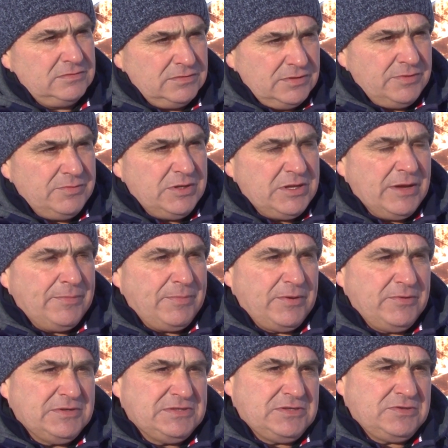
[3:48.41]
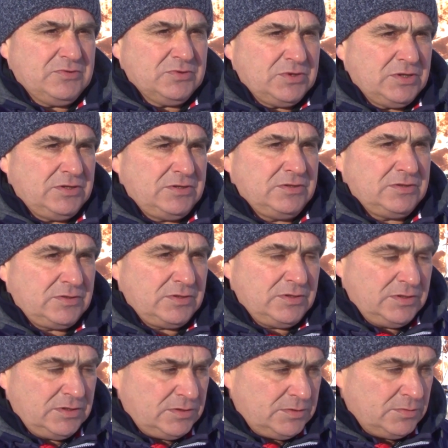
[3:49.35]
на меня повесить вот эту
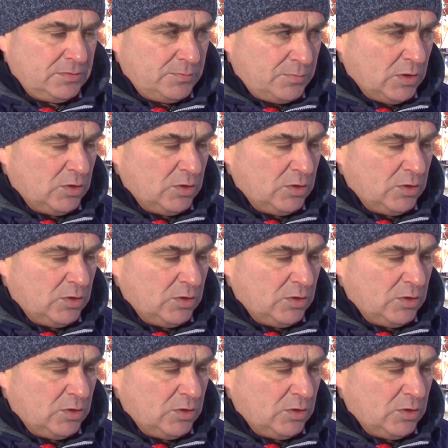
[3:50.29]
э,